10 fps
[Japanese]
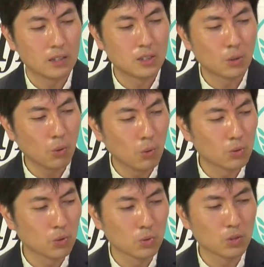地方
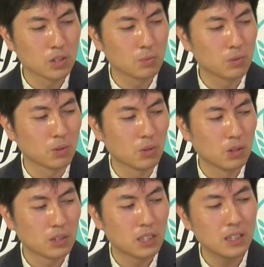と都市部の
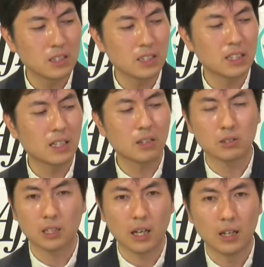経済
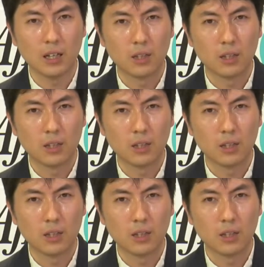格差